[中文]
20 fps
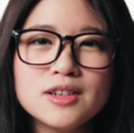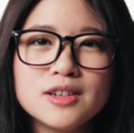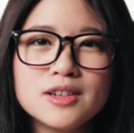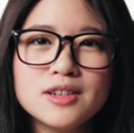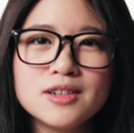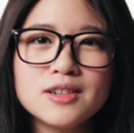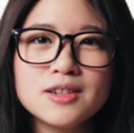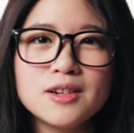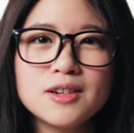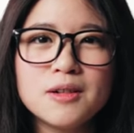
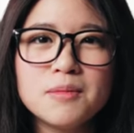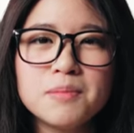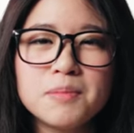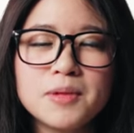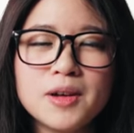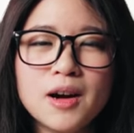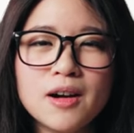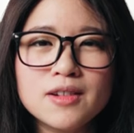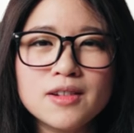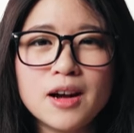呃，
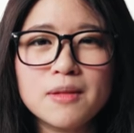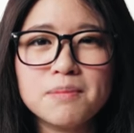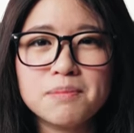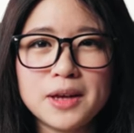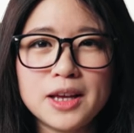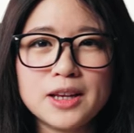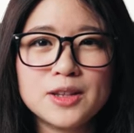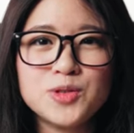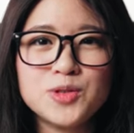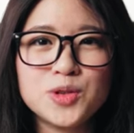不要让
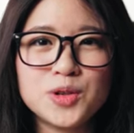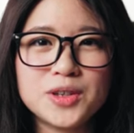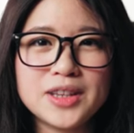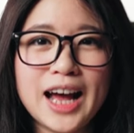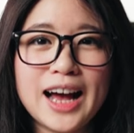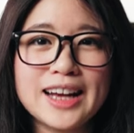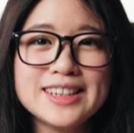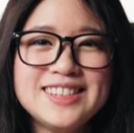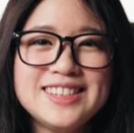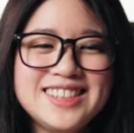别人觉得
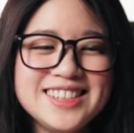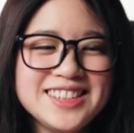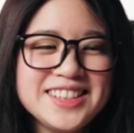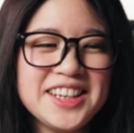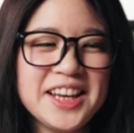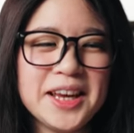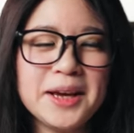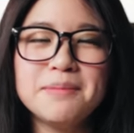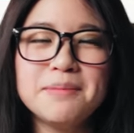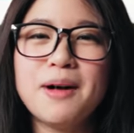它是
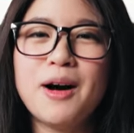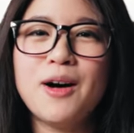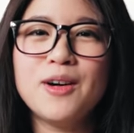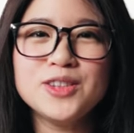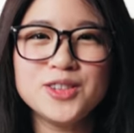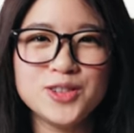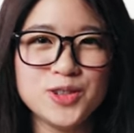野猫，